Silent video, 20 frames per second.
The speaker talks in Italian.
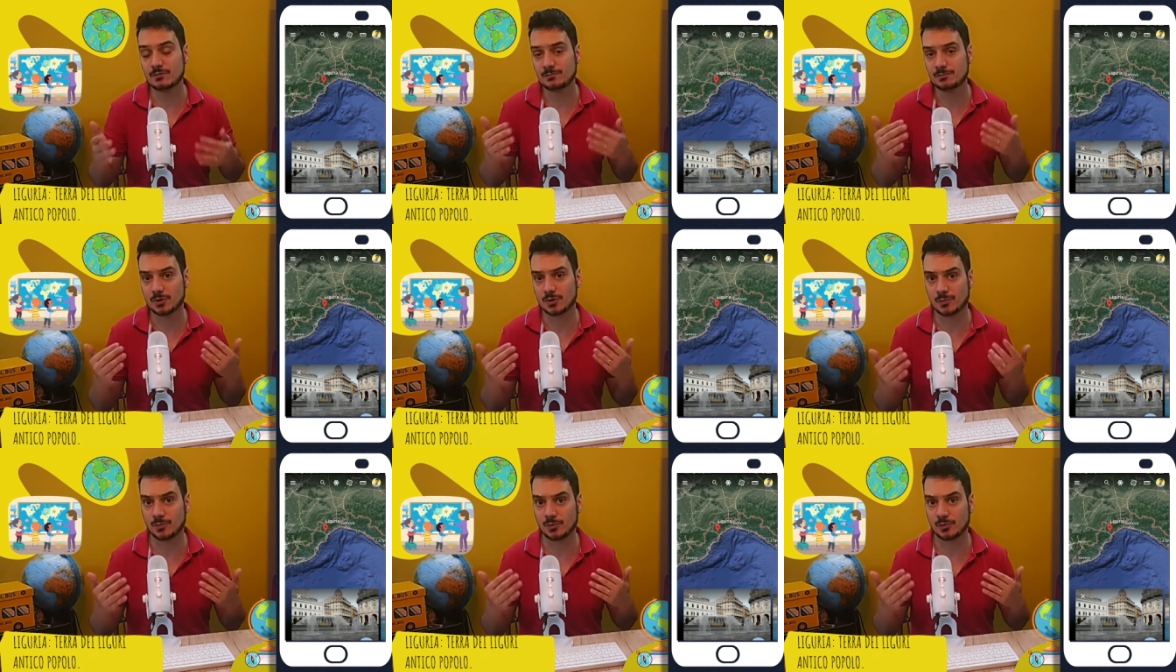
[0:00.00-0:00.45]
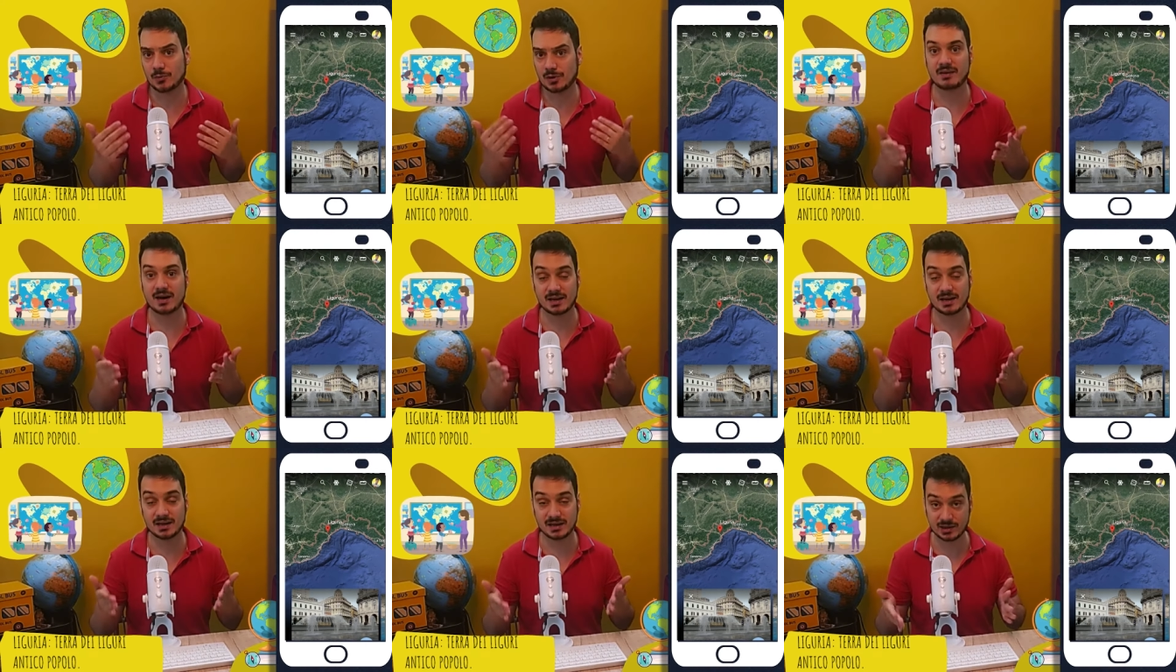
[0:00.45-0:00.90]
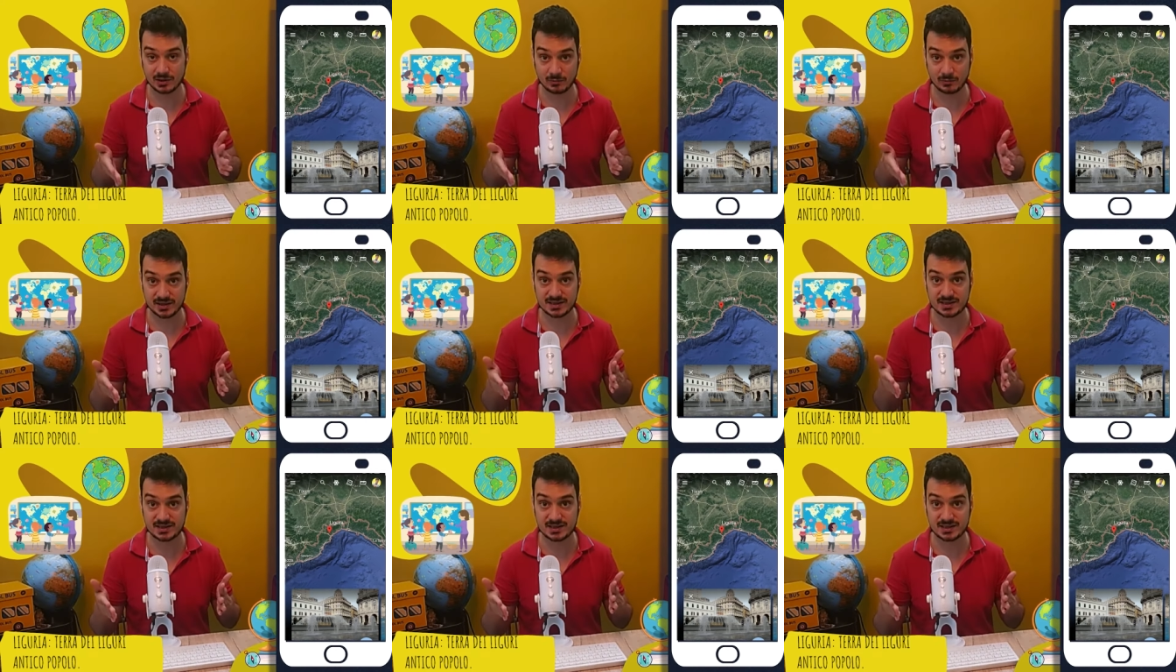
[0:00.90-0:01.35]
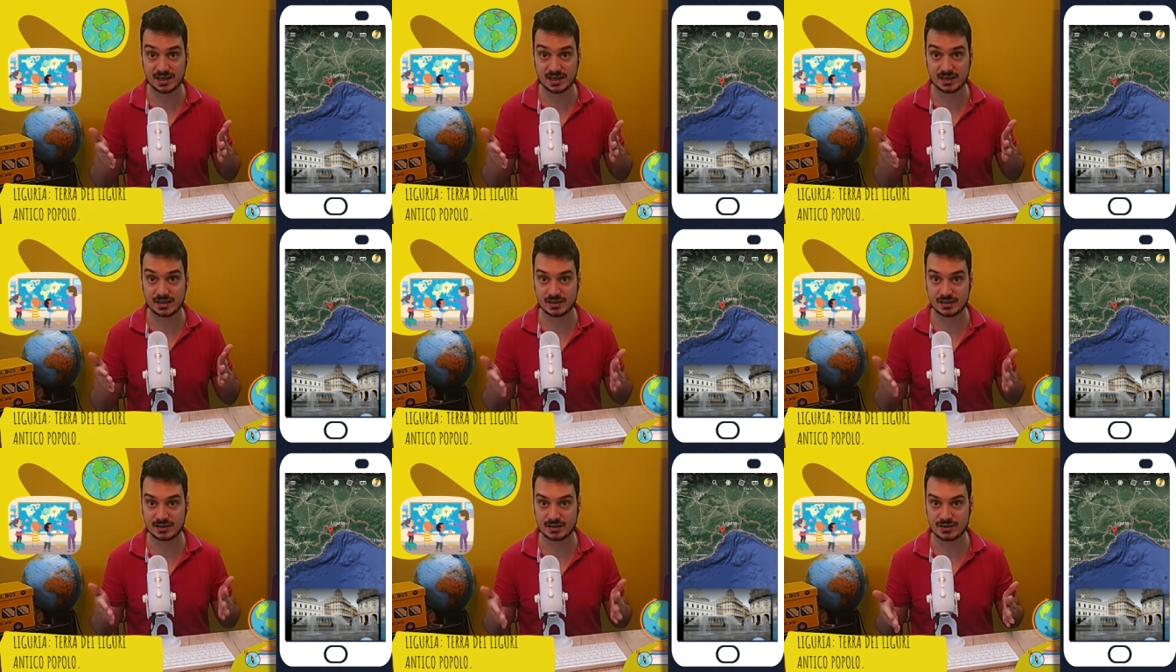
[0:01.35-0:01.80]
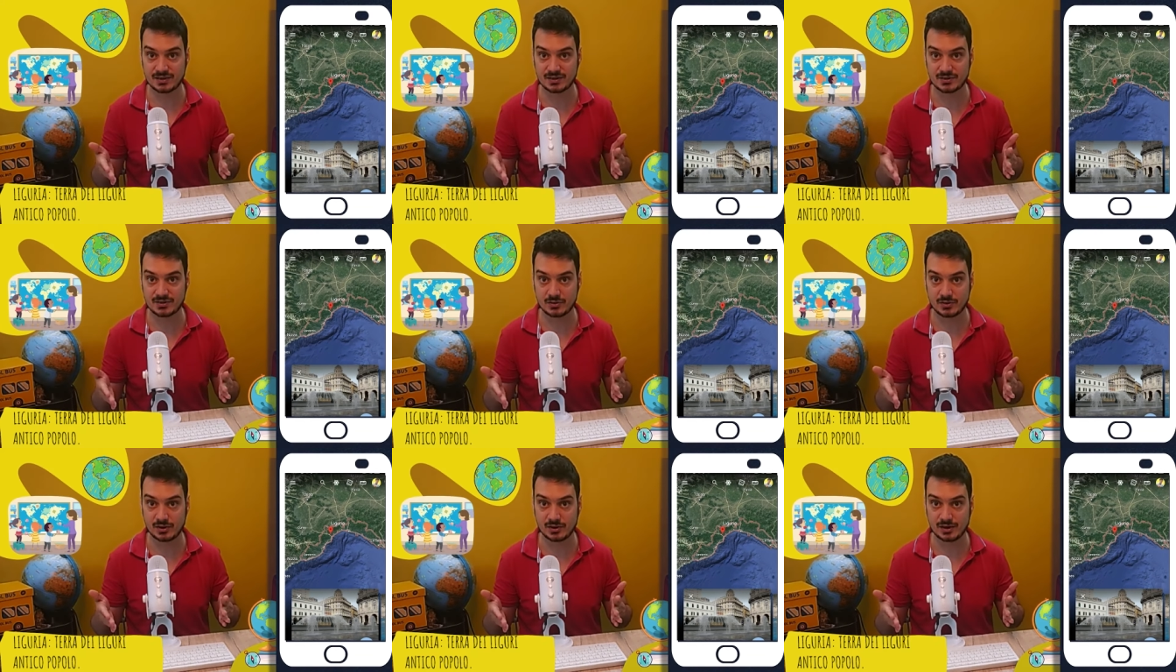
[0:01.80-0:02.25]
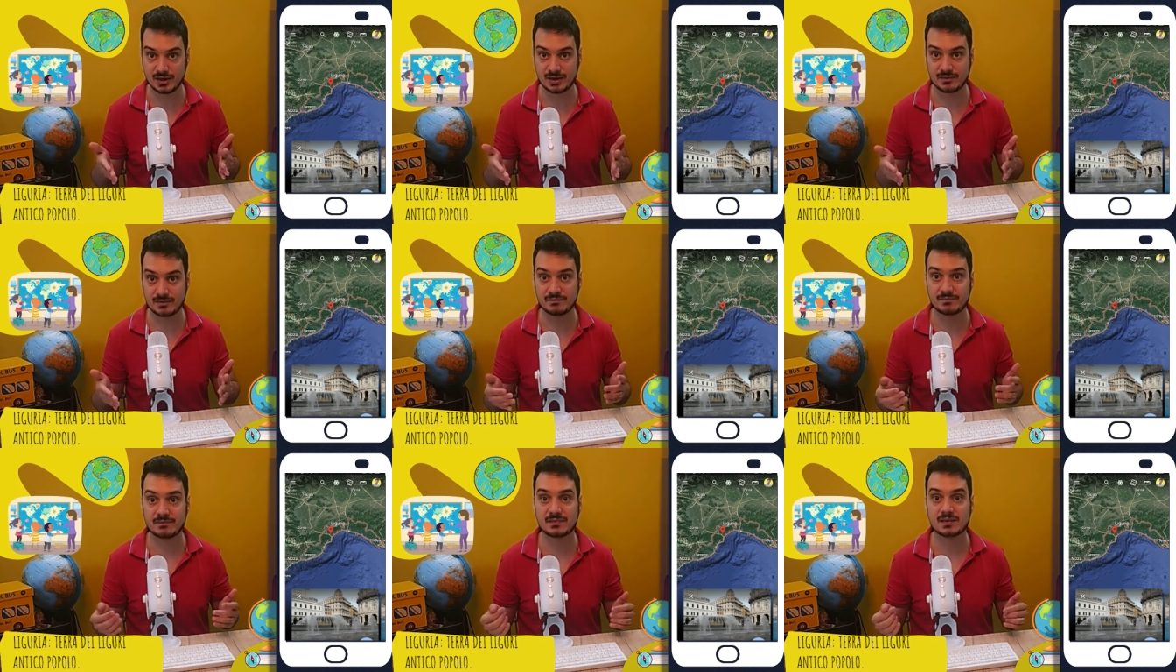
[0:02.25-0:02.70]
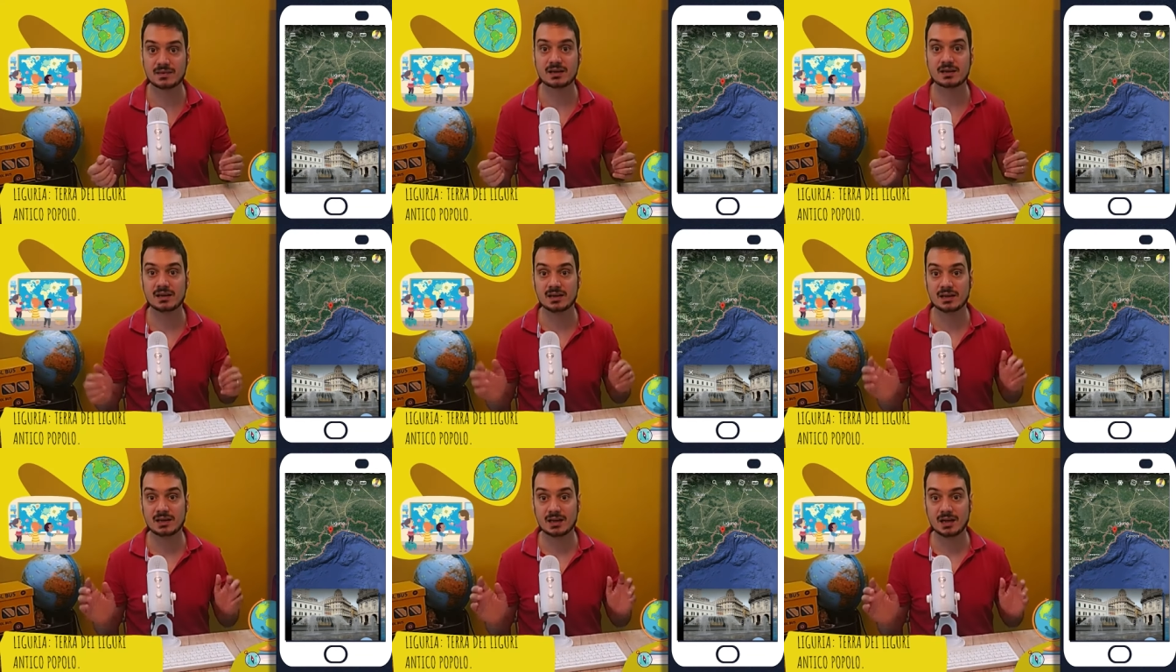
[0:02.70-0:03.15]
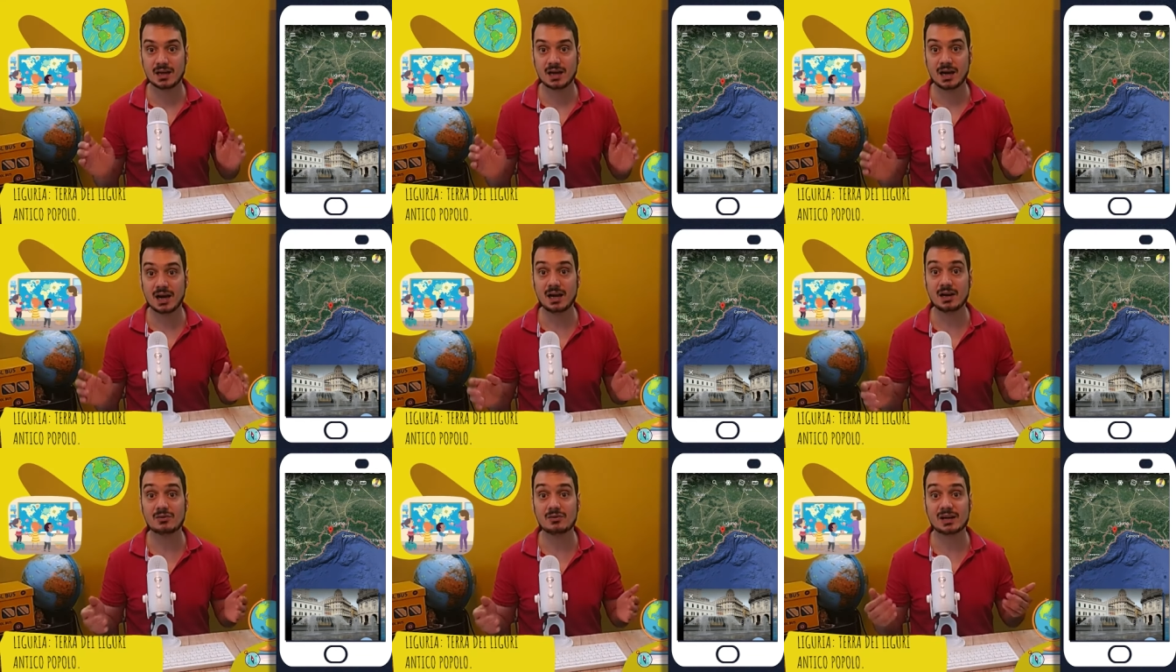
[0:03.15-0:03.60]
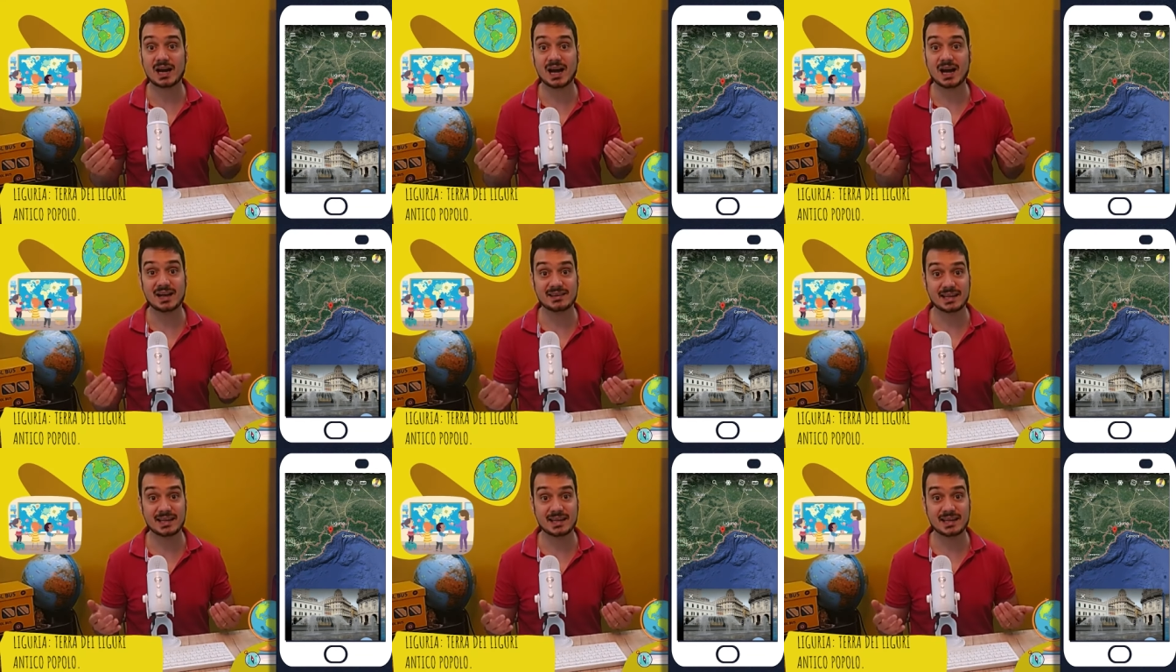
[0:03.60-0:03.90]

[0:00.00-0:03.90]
un popolo antico che viveva in queste zone. Allora